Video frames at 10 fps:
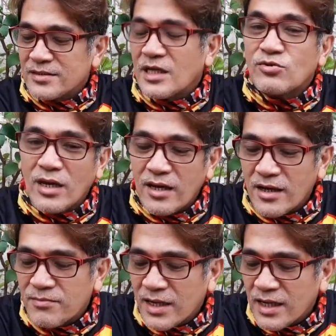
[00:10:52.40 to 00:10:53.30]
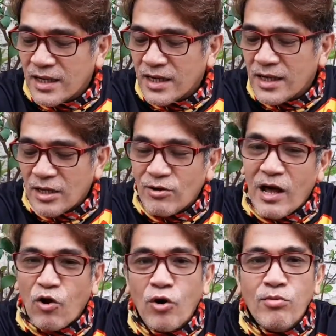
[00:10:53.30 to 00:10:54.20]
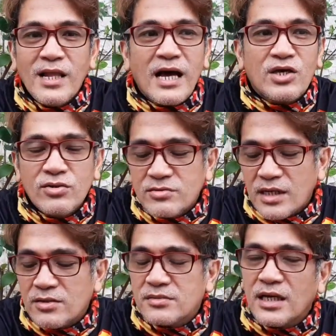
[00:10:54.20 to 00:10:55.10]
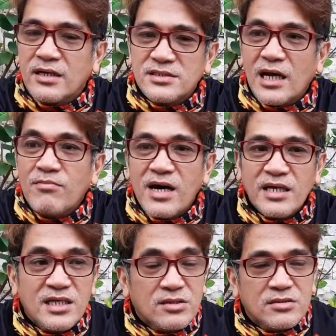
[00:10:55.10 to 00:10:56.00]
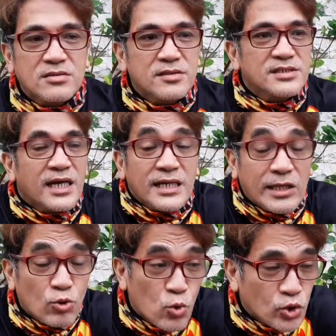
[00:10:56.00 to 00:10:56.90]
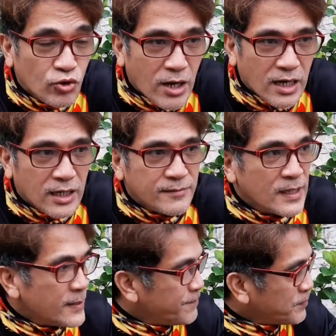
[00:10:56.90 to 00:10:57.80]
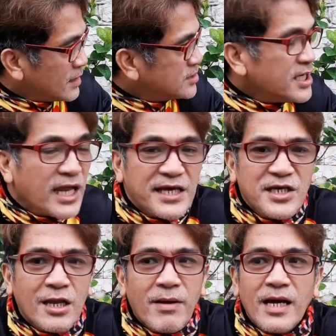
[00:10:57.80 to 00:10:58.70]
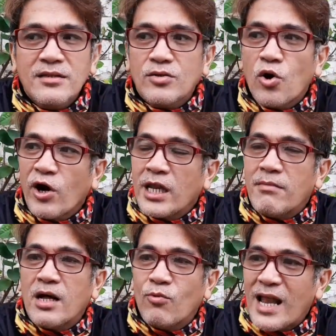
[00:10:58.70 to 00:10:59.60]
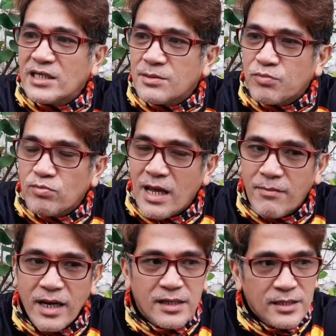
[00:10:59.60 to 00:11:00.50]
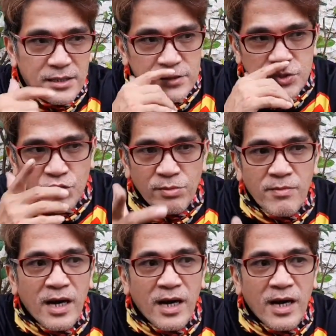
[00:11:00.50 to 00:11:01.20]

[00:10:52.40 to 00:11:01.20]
nat, uh, mga ano lang, common lang yung ano, na sa kamay dito. Kasi nga, naitukot ko agad. Si Ganja naman, okay naman, wala siyang problema. So, may